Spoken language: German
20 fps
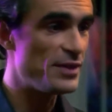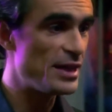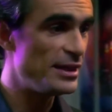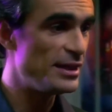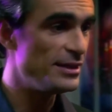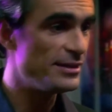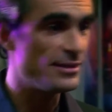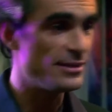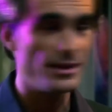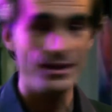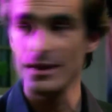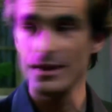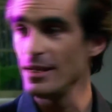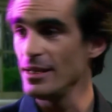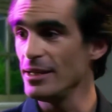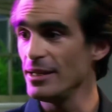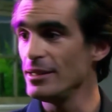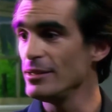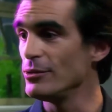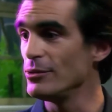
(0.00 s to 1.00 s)
Vergnügens
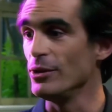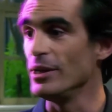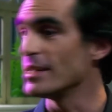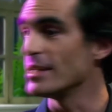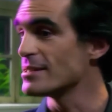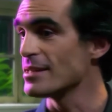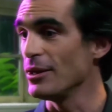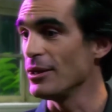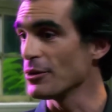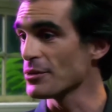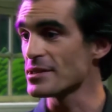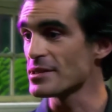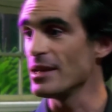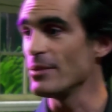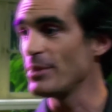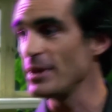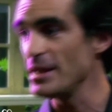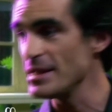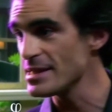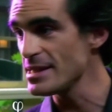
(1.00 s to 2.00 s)
voran,
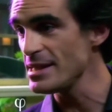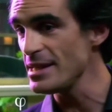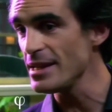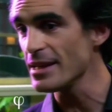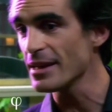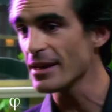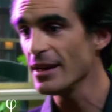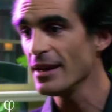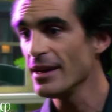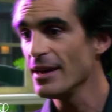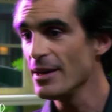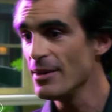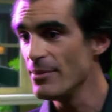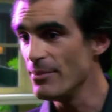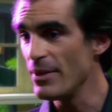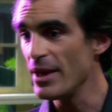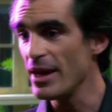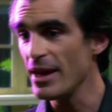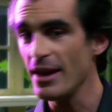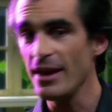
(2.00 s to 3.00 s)
sondern rufen vielmehr
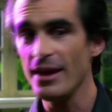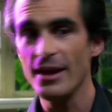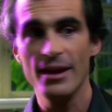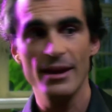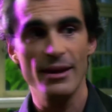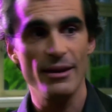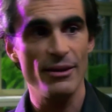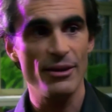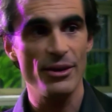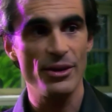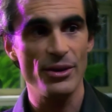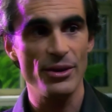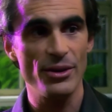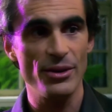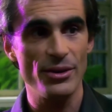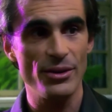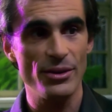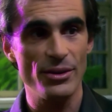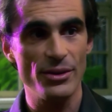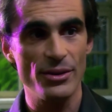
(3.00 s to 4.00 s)
dazu auf, euh, die
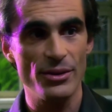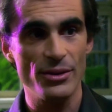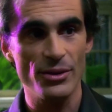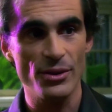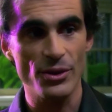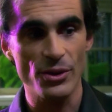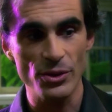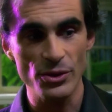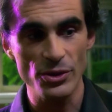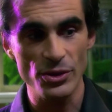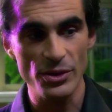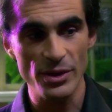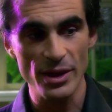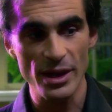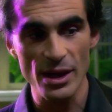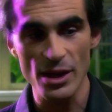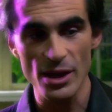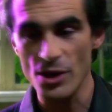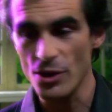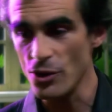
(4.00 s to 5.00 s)
Fähigkeit wieder
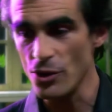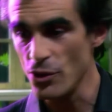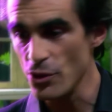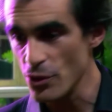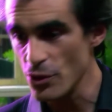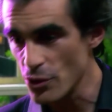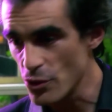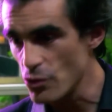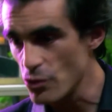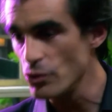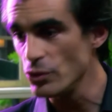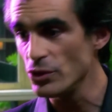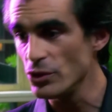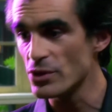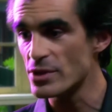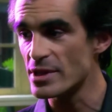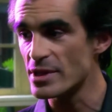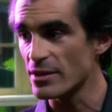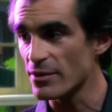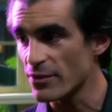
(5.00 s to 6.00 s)
zu erlangen,
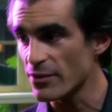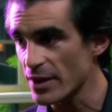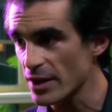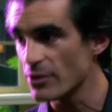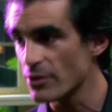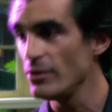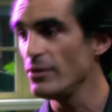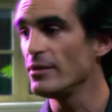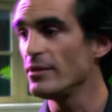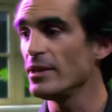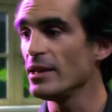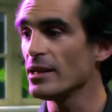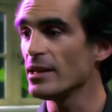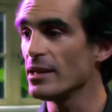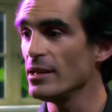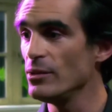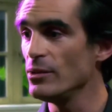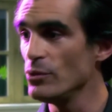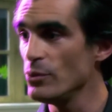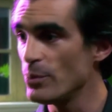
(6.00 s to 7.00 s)
feine
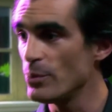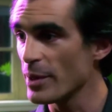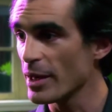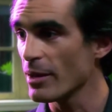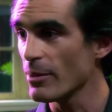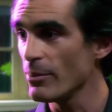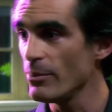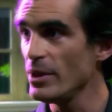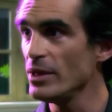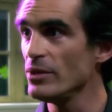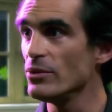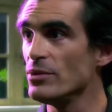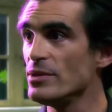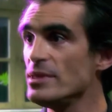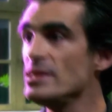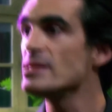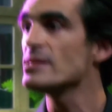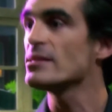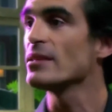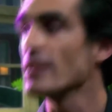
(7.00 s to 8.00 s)
Geschmacksnuancen klar
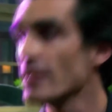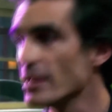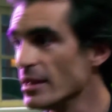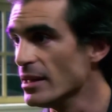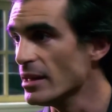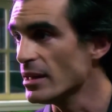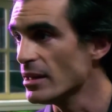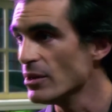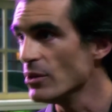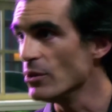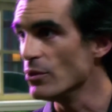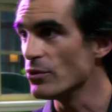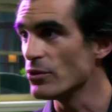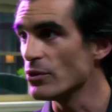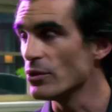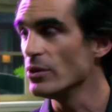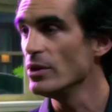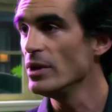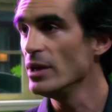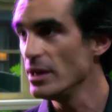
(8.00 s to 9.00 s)
voneinander unterscheiden
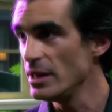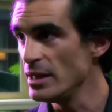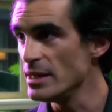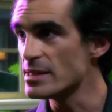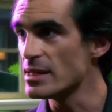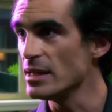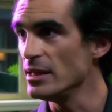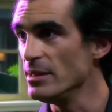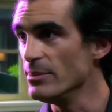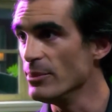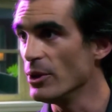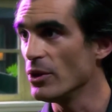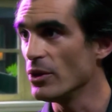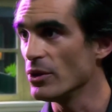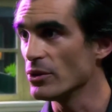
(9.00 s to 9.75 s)
zu können.